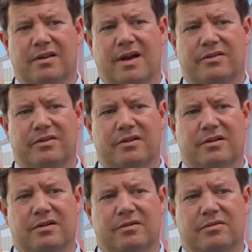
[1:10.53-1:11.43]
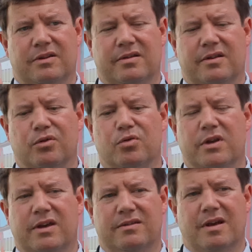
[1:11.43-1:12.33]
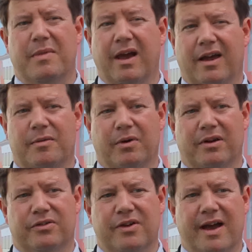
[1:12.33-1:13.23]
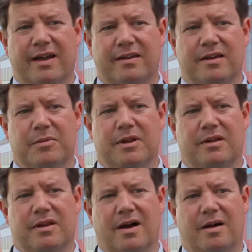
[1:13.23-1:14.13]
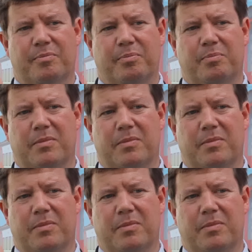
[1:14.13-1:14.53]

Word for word: наши э, вот сотрудники из Америки приезжают именно на